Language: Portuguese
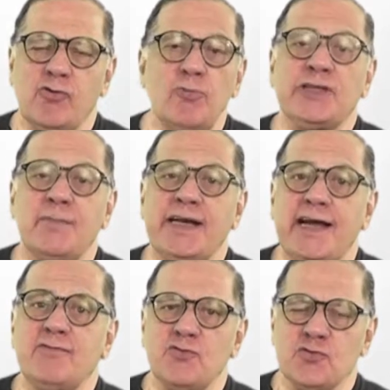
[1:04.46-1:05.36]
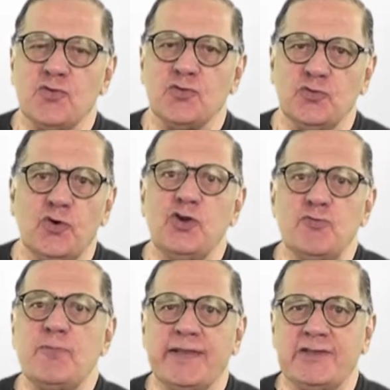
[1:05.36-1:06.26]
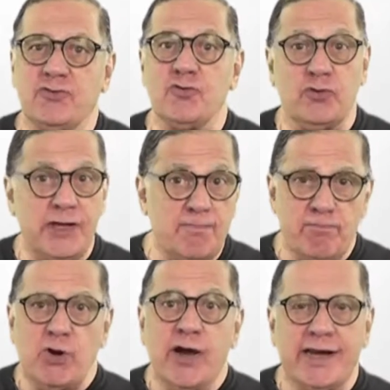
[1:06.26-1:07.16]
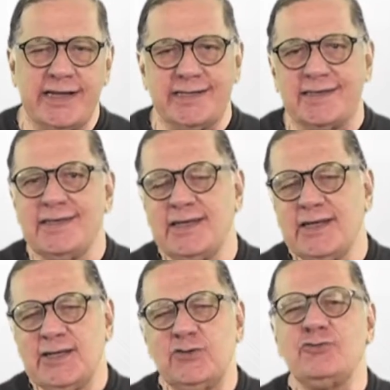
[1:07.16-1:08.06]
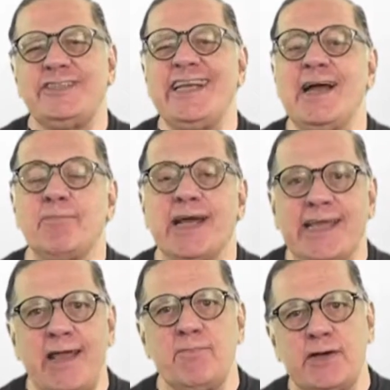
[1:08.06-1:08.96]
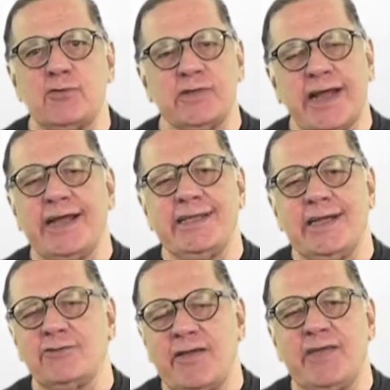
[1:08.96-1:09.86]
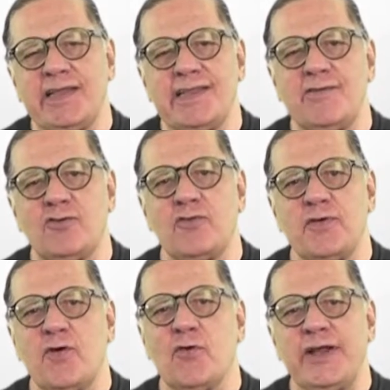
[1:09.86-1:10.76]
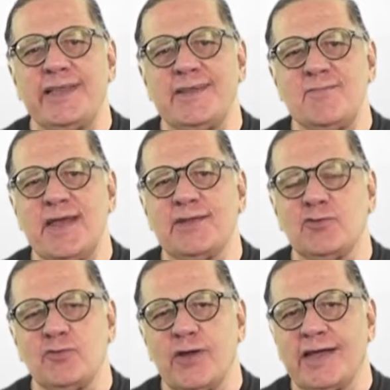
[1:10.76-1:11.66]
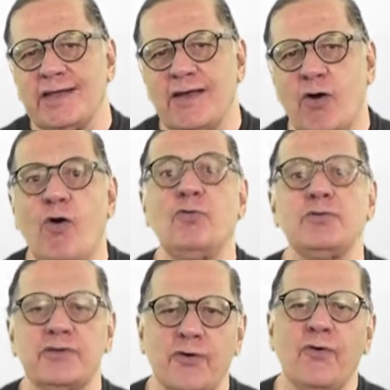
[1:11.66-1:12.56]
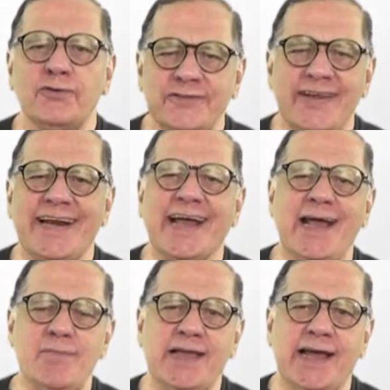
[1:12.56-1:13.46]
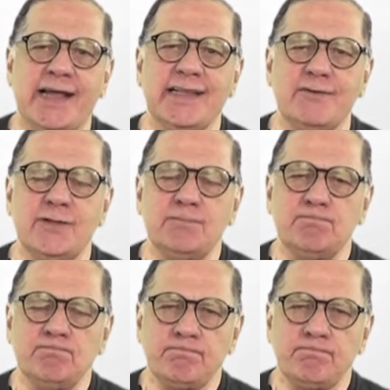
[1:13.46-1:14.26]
como trabalhavam os consultores, uma empresa de consultoria, e pior ainda, não tinha para quem perguntar, então teve que desenvolver o conhecimento, não é? On the road, né? na caminhada. Né?